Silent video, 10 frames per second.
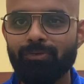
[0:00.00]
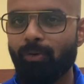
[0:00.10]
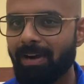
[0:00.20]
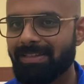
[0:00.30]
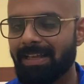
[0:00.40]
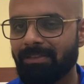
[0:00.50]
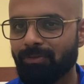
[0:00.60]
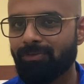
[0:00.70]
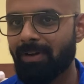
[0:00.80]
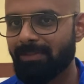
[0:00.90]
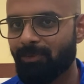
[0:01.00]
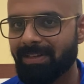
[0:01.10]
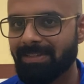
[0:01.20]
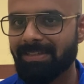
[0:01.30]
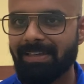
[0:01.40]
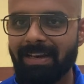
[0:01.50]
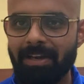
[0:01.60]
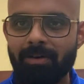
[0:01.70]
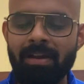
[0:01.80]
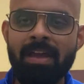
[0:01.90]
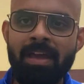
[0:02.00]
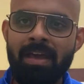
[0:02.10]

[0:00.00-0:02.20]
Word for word: थोड़ा सा दोस्तों आज वो डिस्कस करेंगे और